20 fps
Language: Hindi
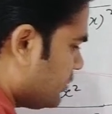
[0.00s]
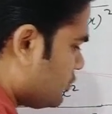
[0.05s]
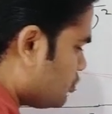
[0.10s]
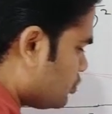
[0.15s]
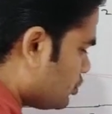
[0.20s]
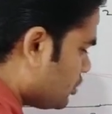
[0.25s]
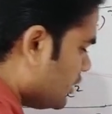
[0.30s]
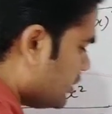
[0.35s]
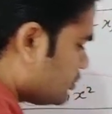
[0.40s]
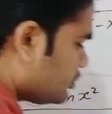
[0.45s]
बाई
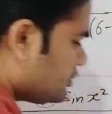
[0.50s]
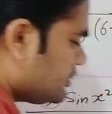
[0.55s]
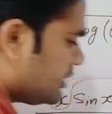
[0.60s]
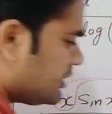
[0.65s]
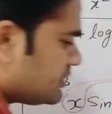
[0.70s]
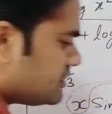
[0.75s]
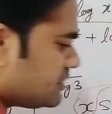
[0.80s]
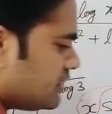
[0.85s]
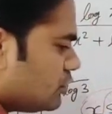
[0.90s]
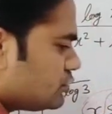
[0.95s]
टू तो ये
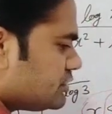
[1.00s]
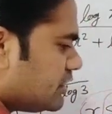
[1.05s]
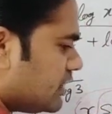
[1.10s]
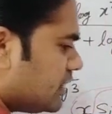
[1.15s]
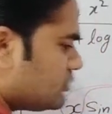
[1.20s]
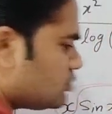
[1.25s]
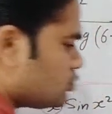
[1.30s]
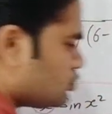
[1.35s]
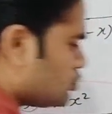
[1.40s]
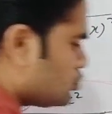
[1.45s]
कितना हो
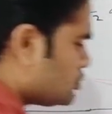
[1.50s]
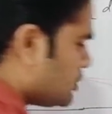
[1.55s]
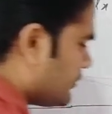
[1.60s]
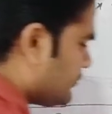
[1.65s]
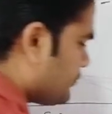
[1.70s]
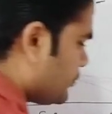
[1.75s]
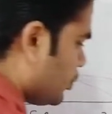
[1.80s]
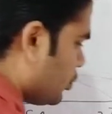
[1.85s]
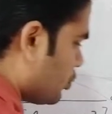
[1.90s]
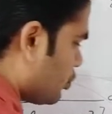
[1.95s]
जाएगा टू टू जा
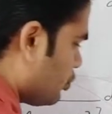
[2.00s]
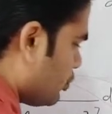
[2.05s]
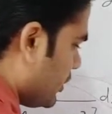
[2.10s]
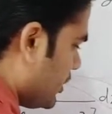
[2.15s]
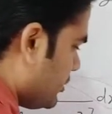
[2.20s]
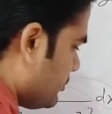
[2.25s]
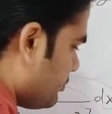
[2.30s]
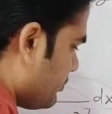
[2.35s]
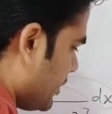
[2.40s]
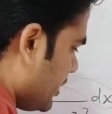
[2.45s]
फोर
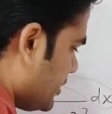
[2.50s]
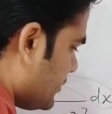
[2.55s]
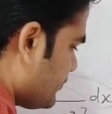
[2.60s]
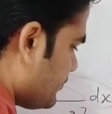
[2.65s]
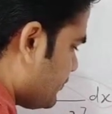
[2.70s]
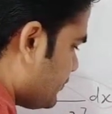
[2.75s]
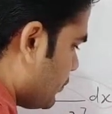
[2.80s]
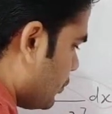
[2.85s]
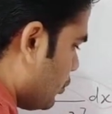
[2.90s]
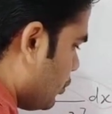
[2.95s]
वन बाई
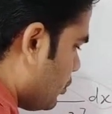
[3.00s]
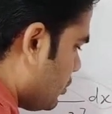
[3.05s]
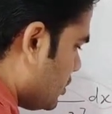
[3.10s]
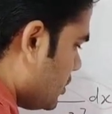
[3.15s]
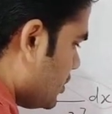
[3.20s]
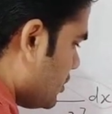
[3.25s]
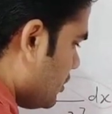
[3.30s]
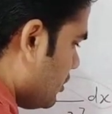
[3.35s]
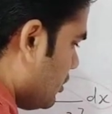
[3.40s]
फोर